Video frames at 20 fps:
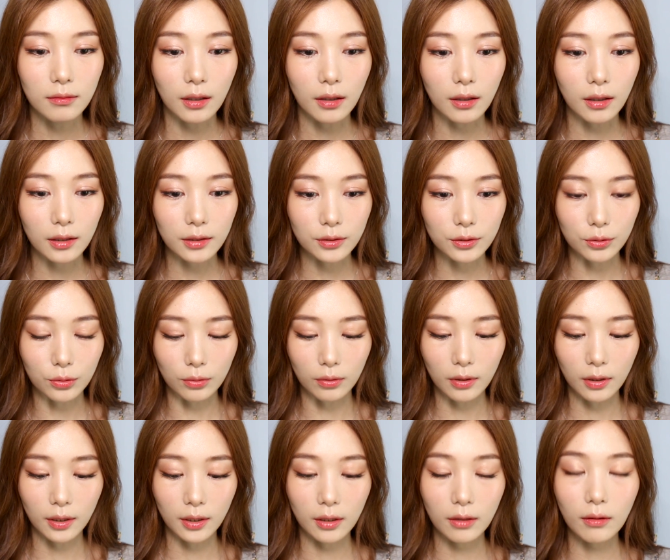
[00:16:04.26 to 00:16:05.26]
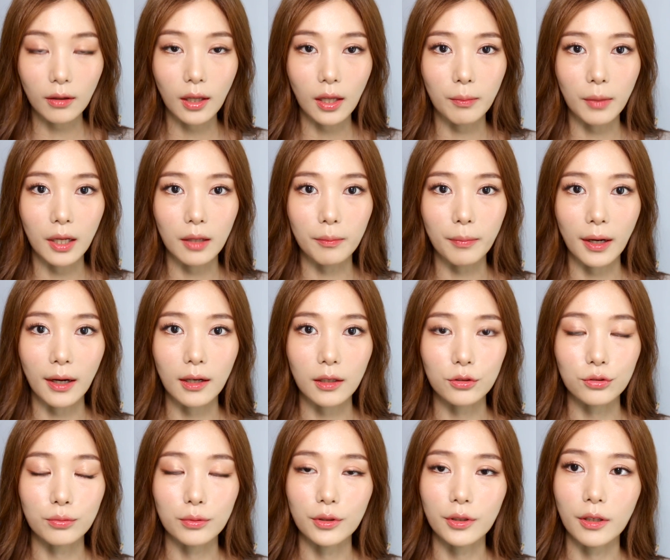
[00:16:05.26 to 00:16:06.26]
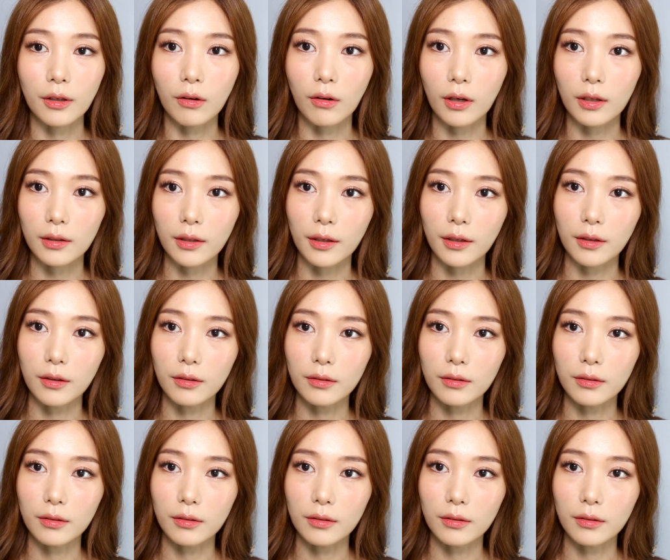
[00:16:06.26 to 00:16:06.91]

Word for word: 바깥쪽 이렇게만 발라주면 될 것 같아요.